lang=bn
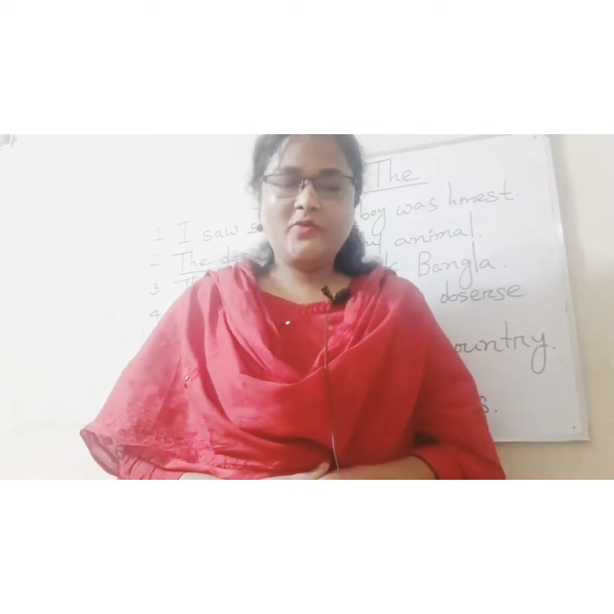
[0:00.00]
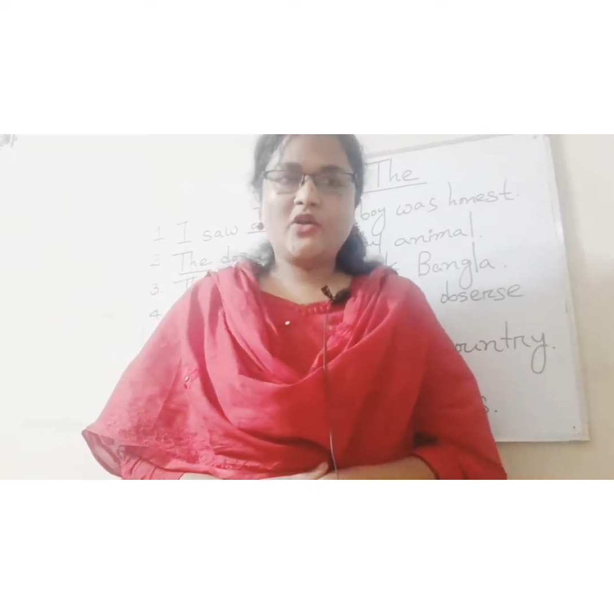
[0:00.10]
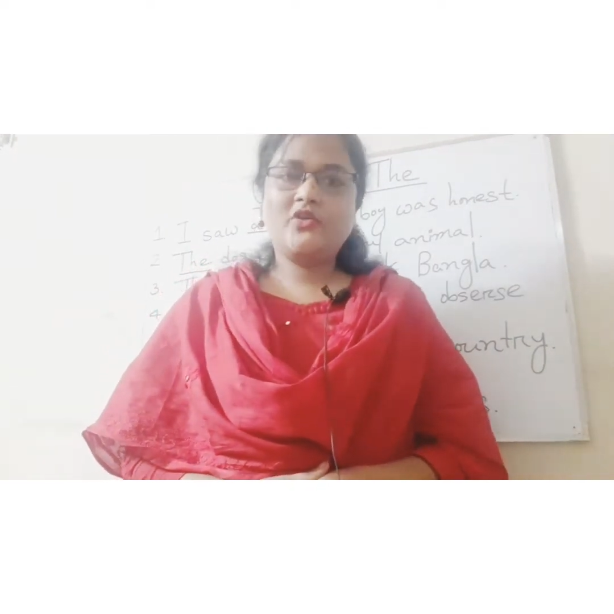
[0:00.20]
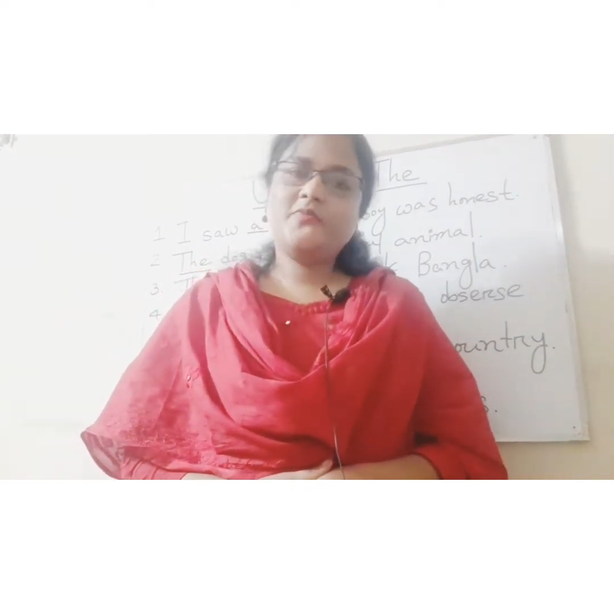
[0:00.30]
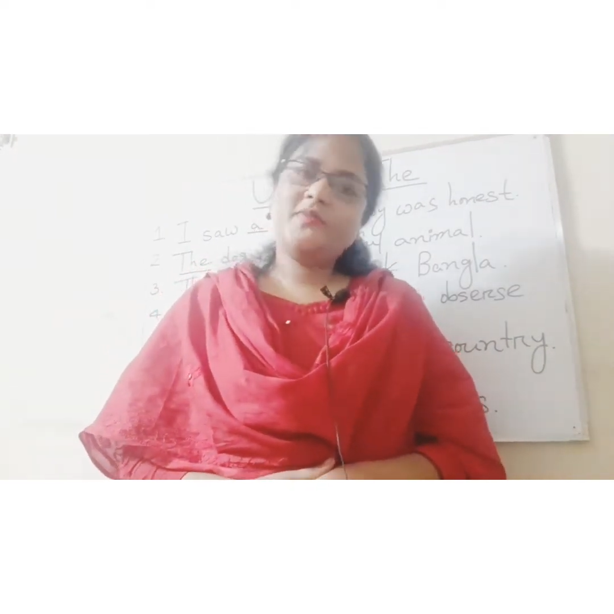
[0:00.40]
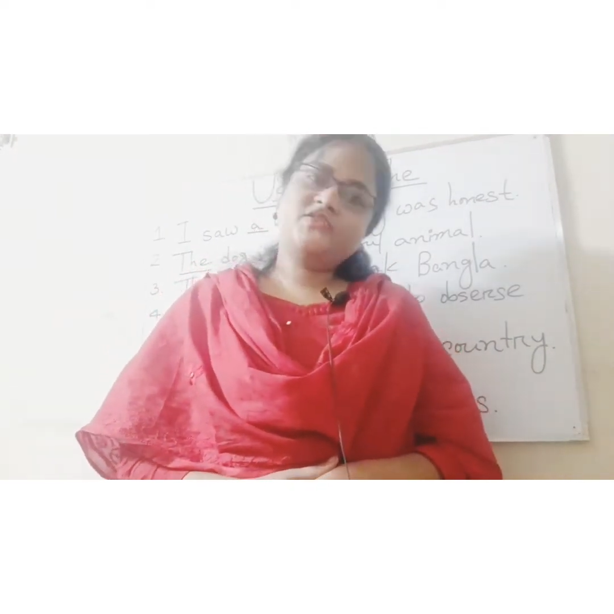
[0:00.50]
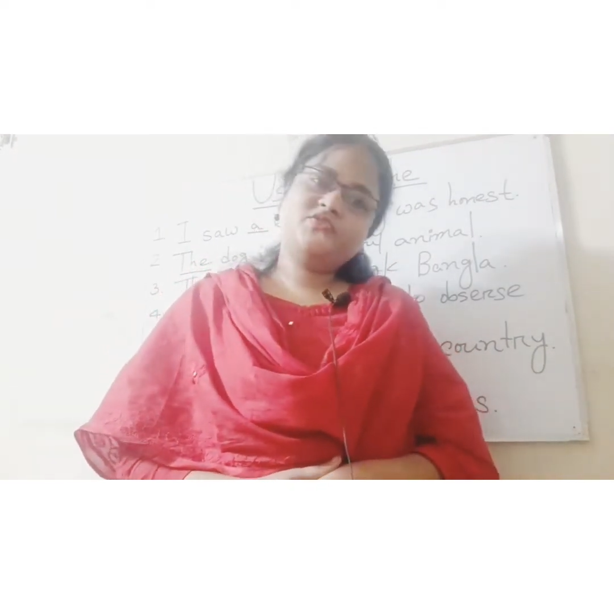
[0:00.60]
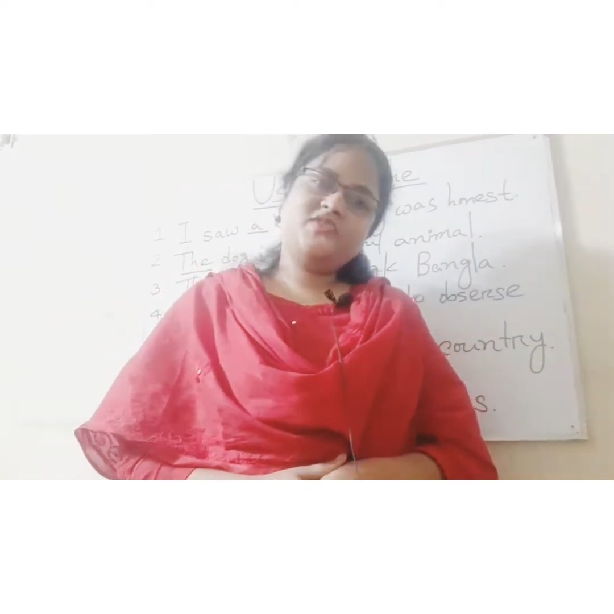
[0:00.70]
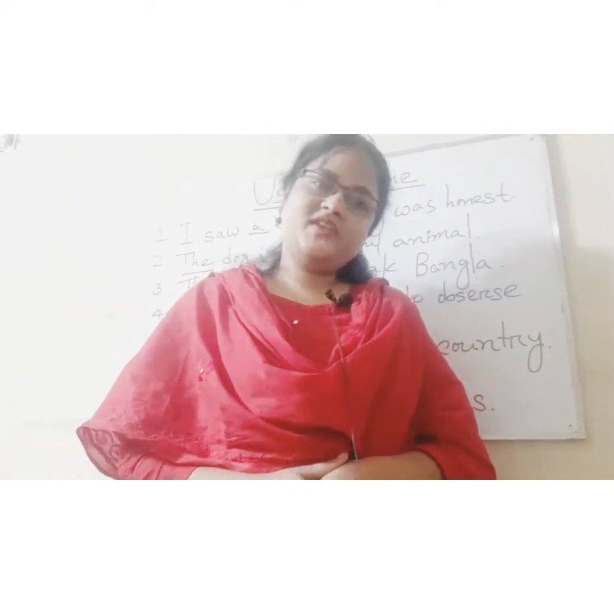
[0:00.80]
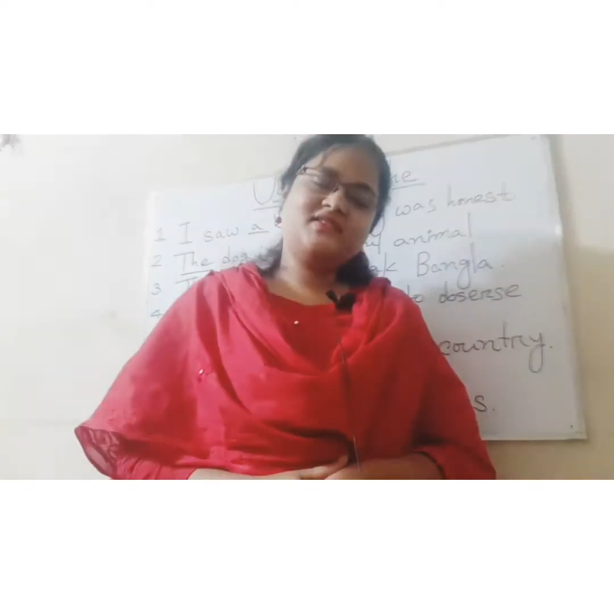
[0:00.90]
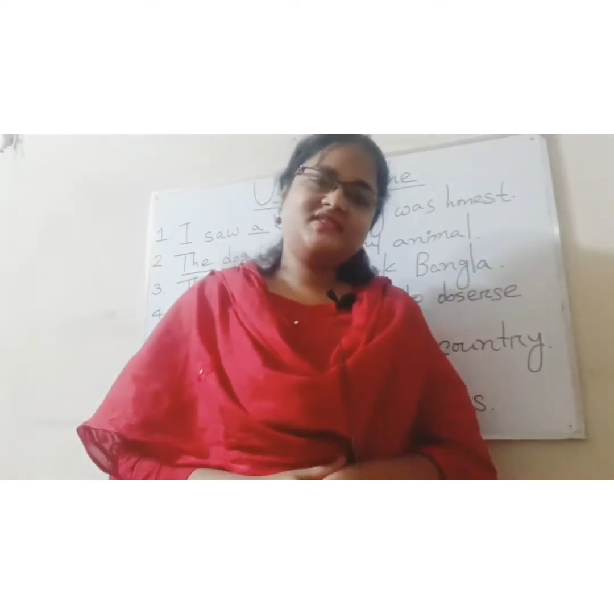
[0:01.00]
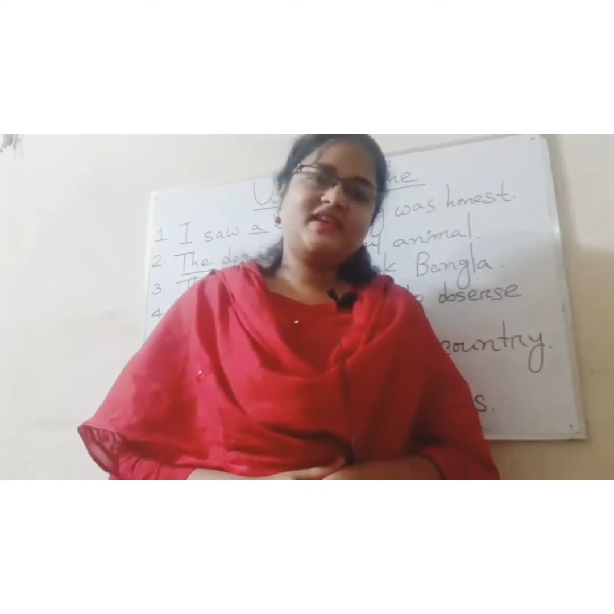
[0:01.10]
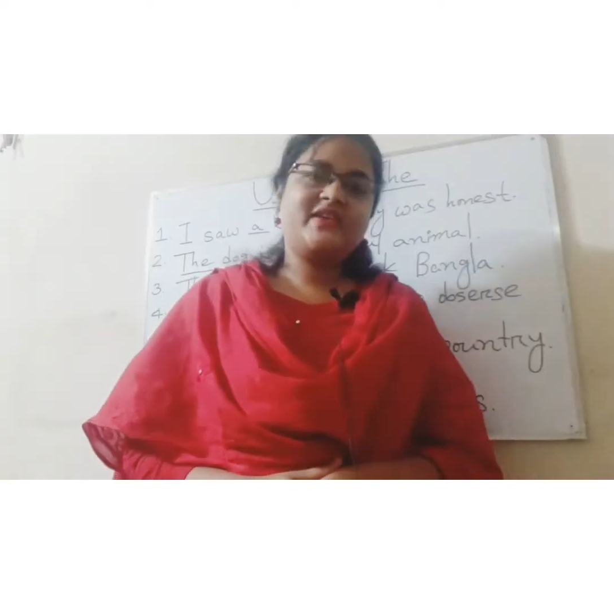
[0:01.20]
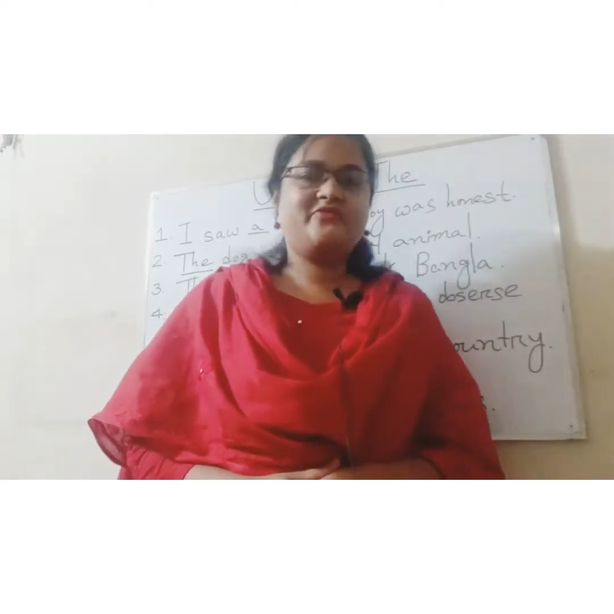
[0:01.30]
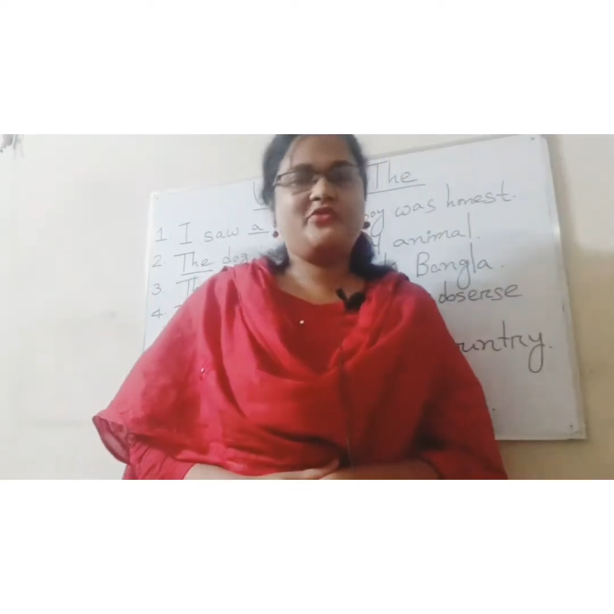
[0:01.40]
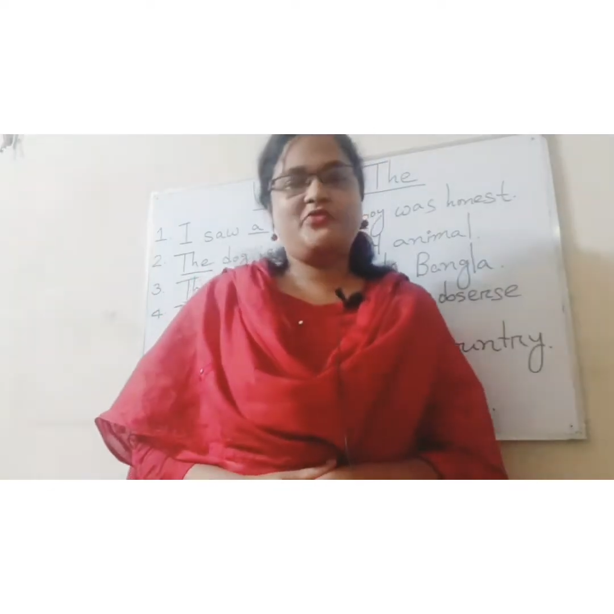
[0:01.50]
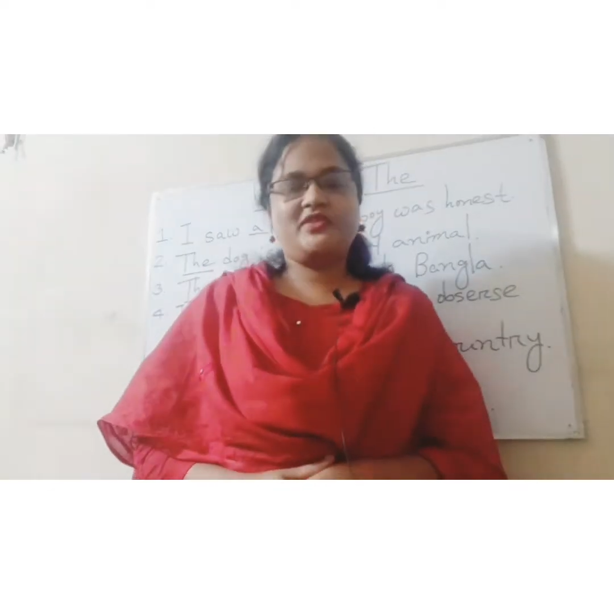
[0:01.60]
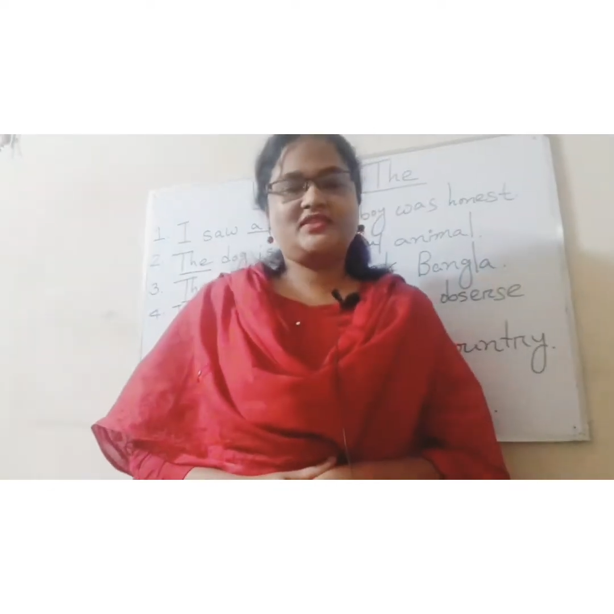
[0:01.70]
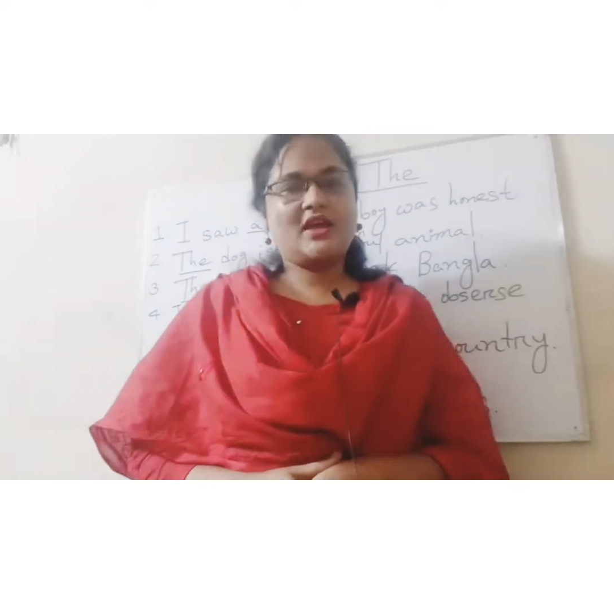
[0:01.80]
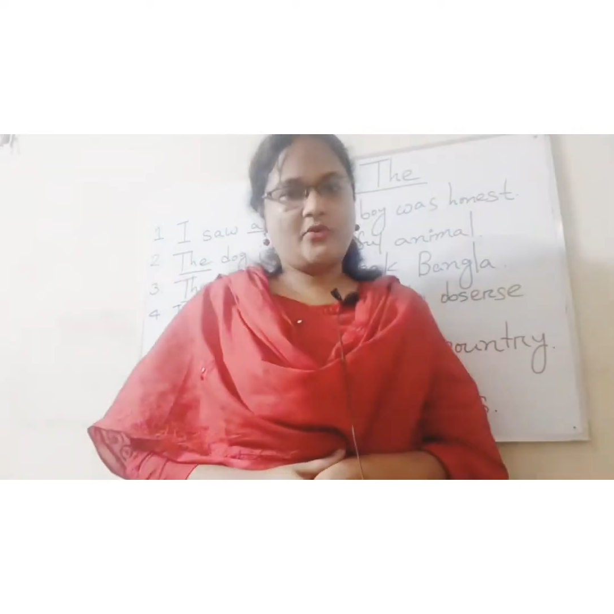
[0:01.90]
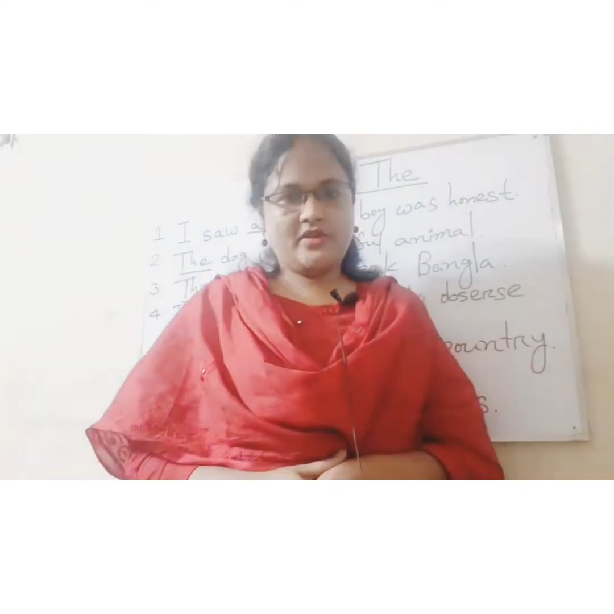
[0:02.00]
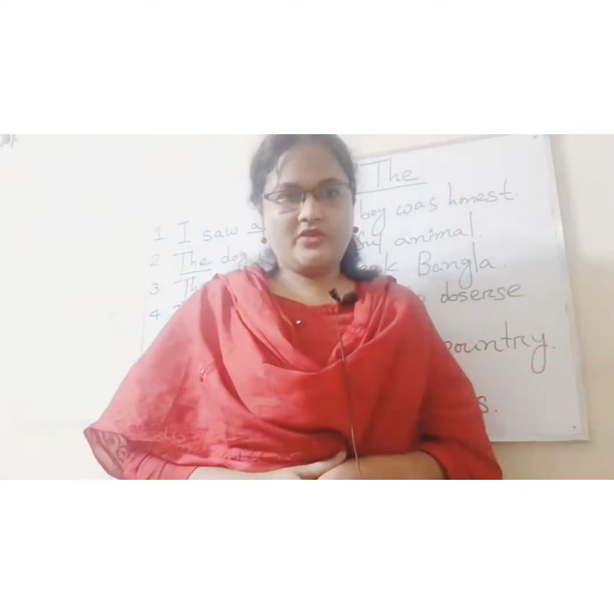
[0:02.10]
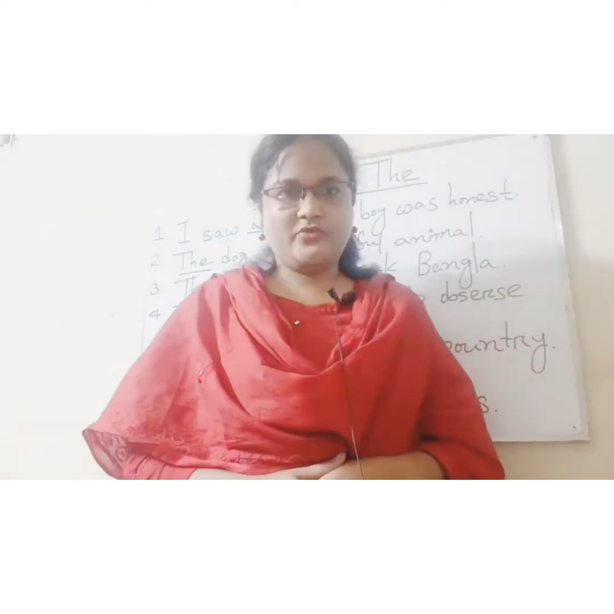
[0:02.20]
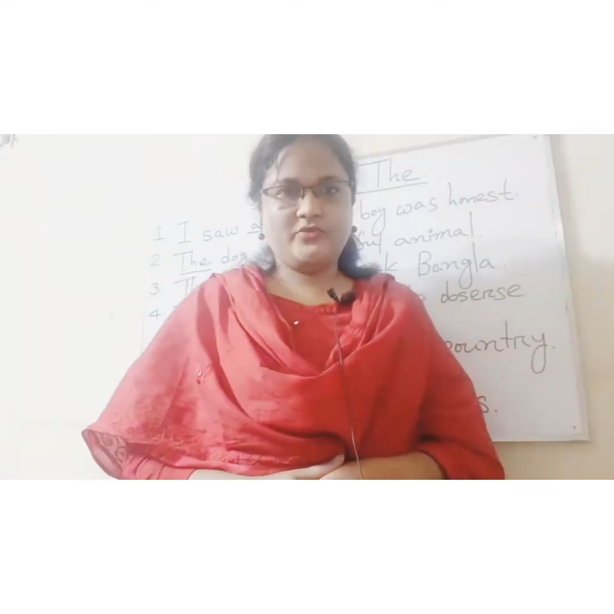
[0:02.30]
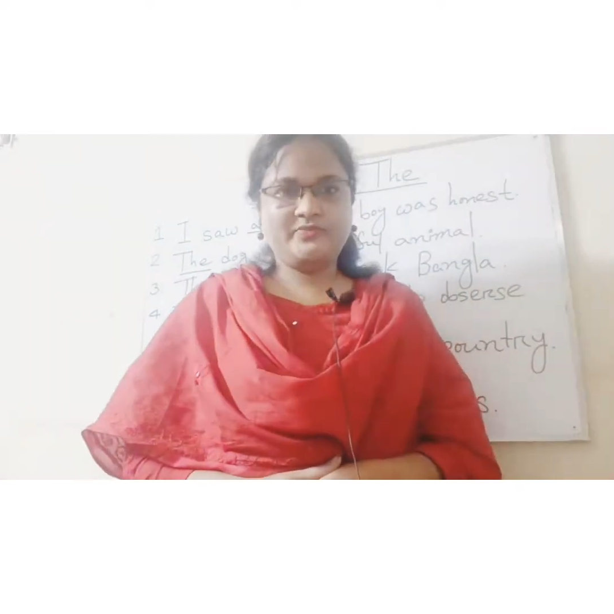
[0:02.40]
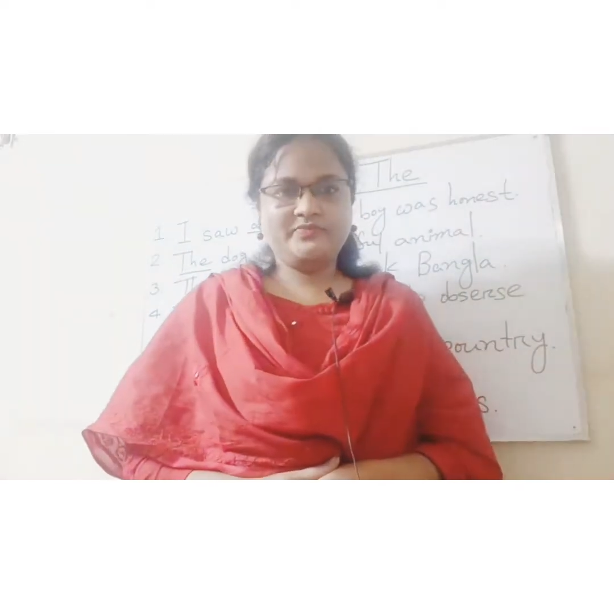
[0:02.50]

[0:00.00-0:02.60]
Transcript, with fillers: all of my students and viewers. How are you?